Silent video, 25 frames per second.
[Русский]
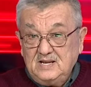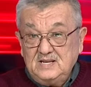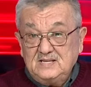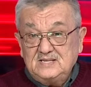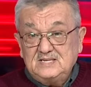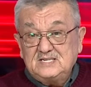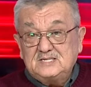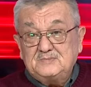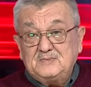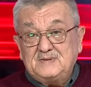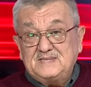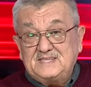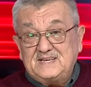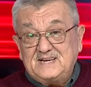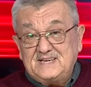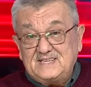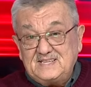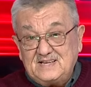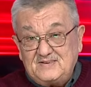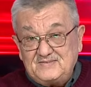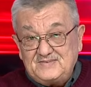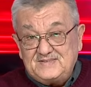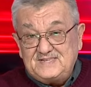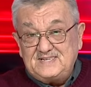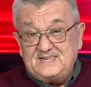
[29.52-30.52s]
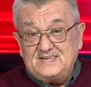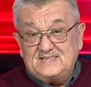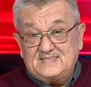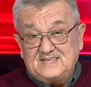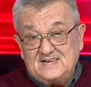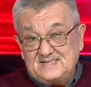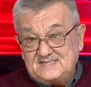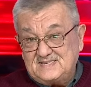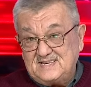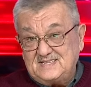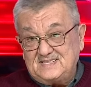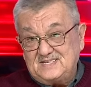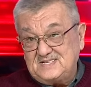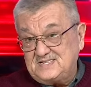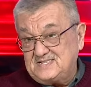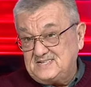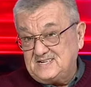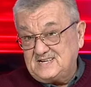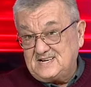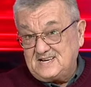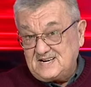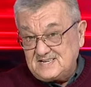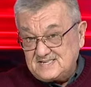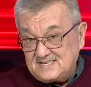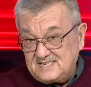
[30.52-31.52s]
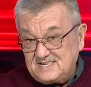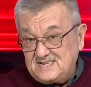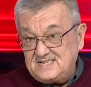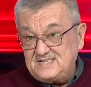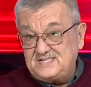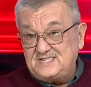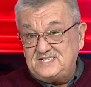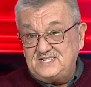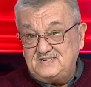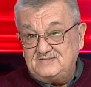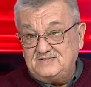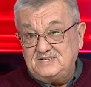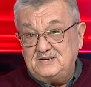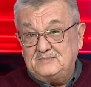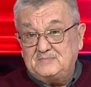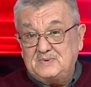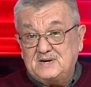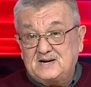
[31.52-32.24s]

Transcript: Несмотря на все достаточно красноречивые